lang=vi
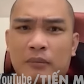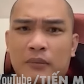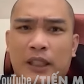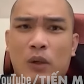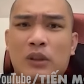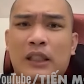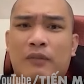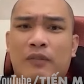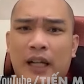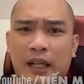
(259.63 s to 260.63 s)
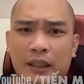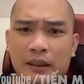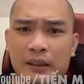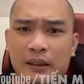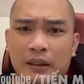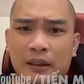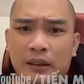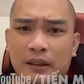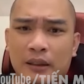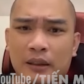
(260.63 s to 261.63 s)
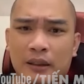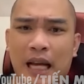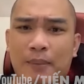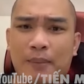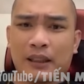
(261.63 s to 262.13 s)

kéo giặc về để mà